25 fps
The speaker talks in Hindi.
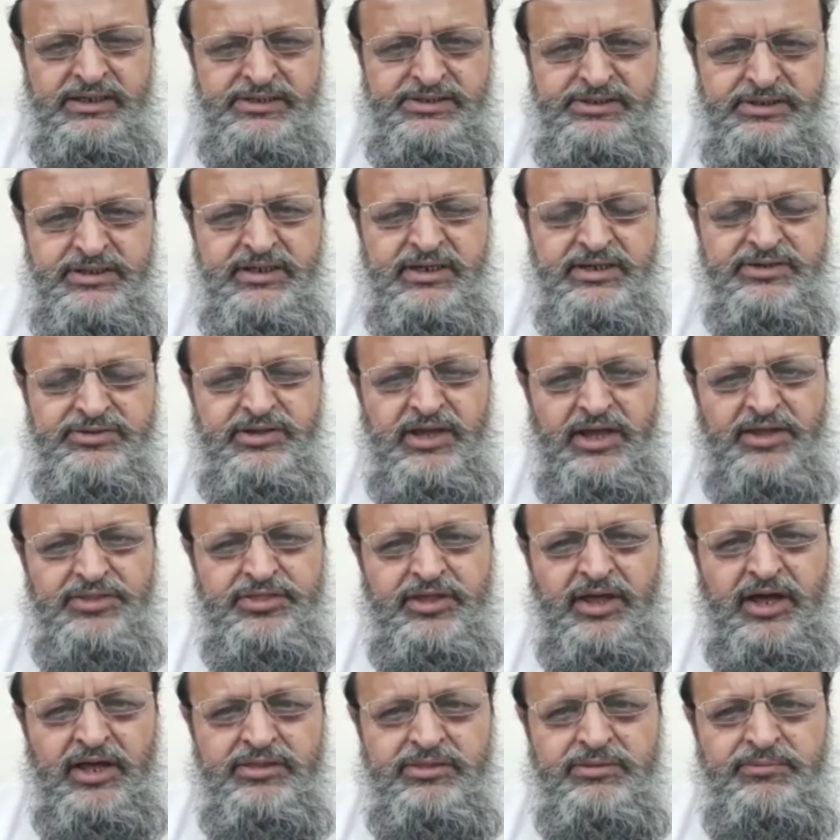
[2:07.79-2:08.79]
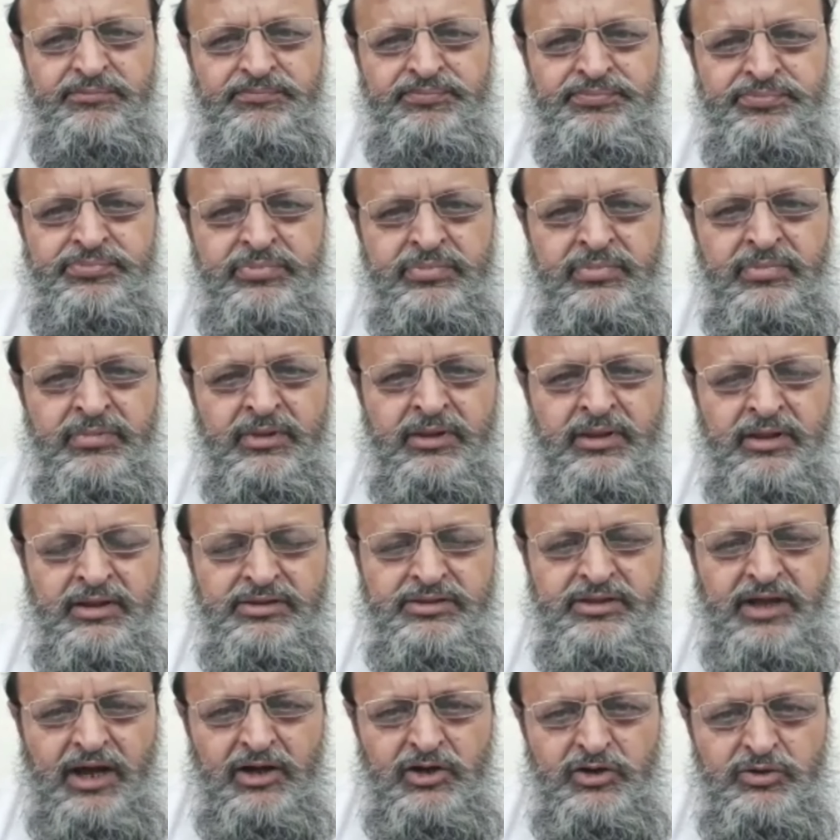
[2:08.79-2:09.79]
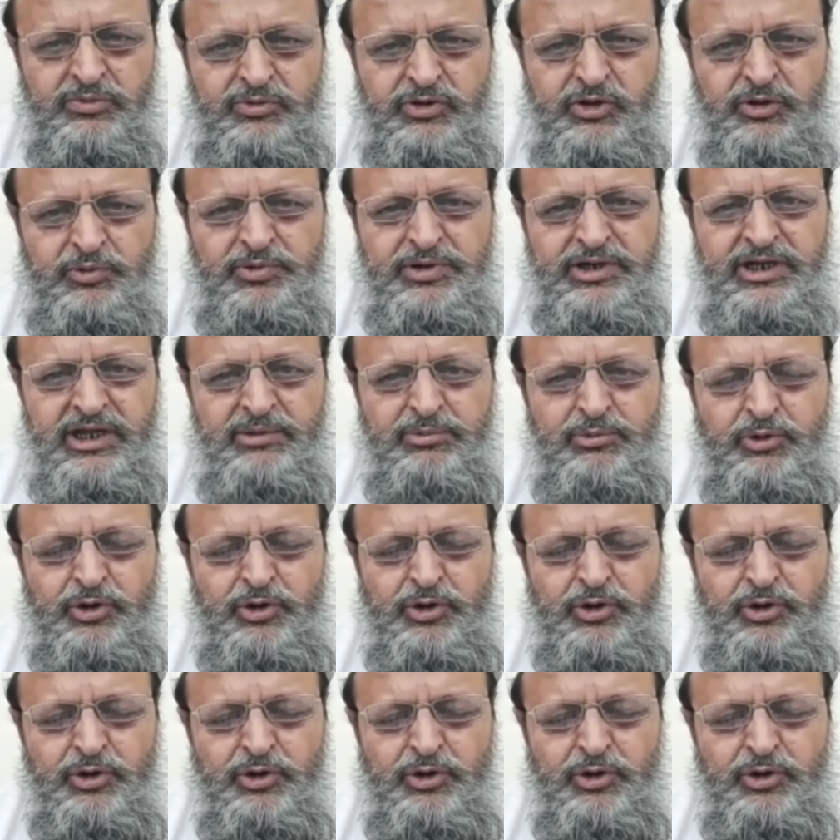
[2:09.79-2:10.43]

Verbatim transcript: इसी के साथ साथ दारुम देवन के